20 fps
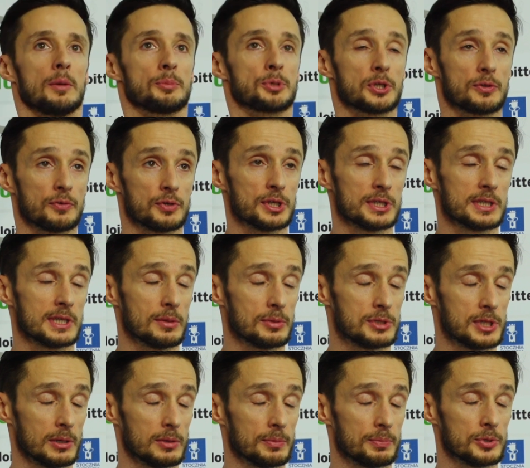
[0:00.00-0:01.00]
Przede wszystkim
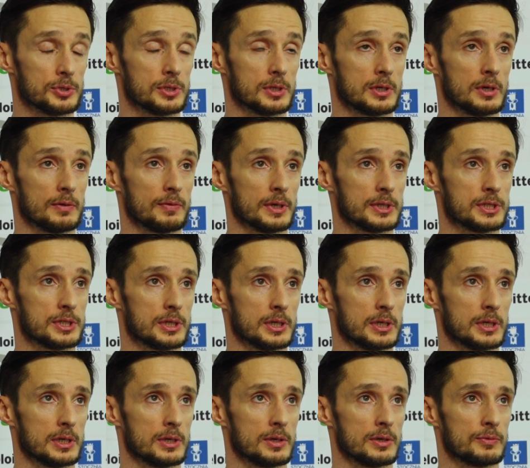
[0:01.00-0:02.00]
chciałem podziękować
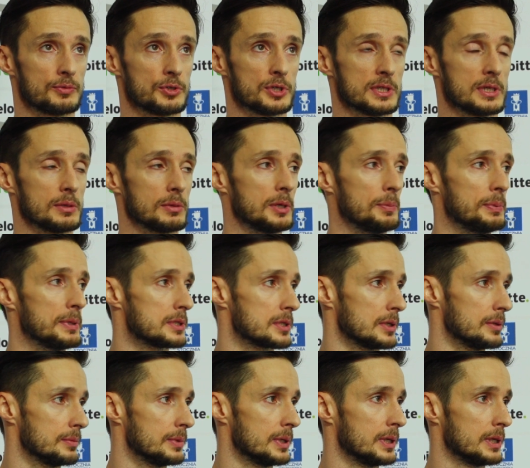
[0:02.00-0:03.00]
e, wszystkim
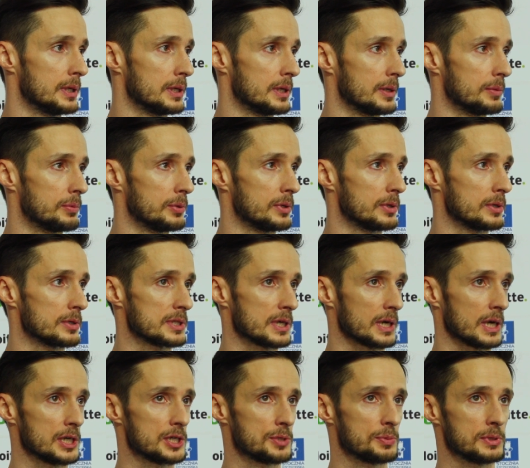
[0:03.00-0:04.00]
kibicom, e, bo
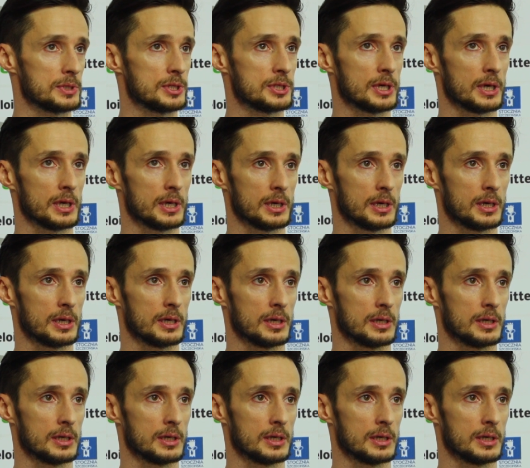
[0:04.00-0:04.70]
zagraliśmy dzisiaj, e,